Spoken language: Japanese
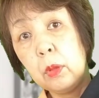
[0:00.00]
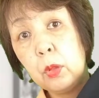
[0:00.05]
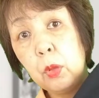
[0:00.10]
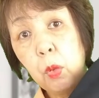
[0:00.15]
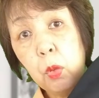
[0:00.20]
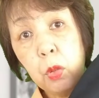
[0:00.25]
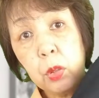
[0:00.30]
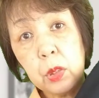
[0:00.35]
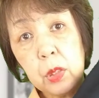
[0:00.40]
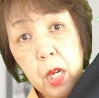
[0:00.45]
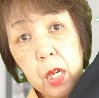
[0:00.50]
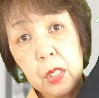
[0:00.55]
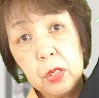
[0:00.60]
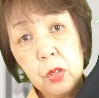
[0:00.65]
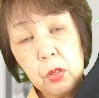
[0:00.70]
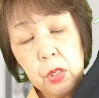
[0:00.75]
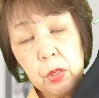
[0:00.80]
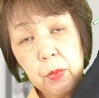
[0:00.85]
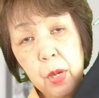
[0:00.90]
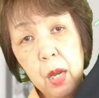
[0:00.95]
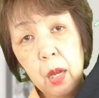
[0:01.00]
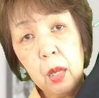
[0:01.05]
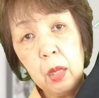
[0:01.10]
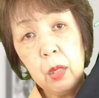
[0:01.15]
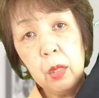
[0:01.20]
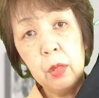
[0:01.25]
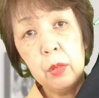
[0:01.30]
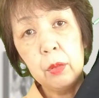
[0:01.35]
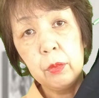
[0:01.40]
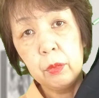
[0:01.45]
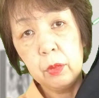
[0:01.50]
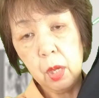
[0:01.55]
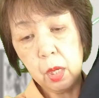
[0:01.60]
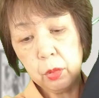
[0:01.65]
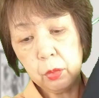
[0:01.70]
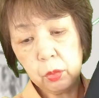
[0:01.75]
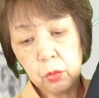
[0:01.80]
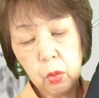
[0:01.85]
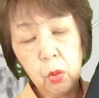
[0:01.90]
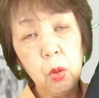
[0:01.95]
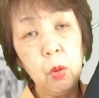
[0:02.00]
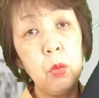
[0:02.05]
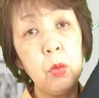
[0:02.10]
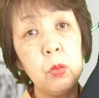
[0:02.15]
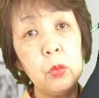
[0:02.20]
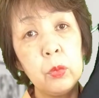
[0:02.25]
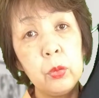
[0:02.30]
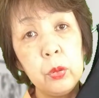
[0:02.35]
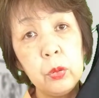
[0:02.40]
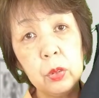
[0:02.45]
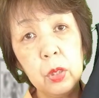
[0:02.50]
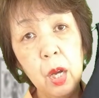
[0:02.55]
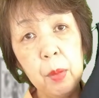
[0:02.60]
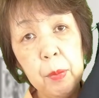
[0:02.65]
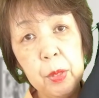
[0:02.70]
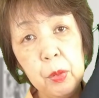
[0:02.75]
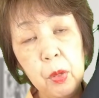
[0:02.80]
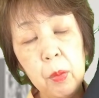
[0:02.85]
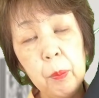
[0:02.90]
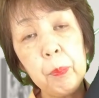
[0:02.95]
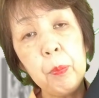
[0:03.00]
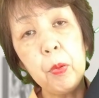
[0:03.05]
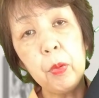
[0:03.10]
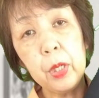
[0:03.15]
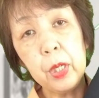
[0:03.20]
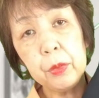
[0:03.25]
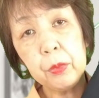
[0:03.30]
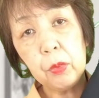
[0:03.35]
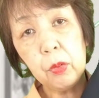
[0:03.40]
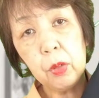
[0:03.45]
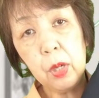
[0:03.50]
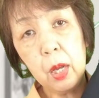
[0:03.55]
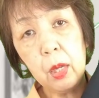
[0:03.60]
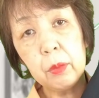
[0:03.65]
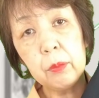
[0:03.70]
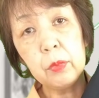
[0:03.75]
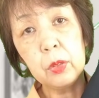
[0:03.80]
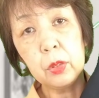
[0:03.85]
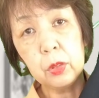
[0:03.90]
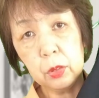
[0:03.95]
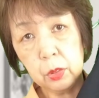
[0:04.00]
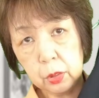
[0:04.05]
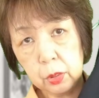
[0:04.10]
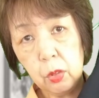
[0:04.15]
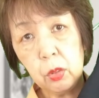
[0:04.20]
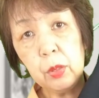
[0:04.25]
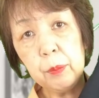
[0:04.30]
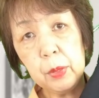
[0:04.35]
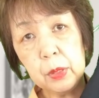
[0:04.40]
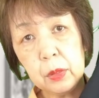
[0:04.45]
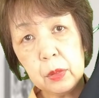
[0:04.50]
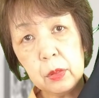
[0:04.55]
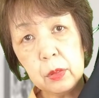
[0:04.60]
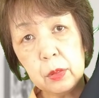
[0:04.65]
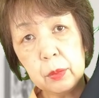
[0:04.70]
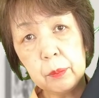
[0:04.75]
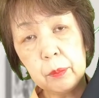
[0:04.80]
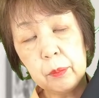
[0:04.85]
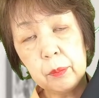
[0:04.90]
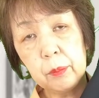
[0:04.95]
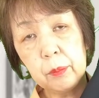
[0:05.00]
両サイドにはなんと深めのポケットがついております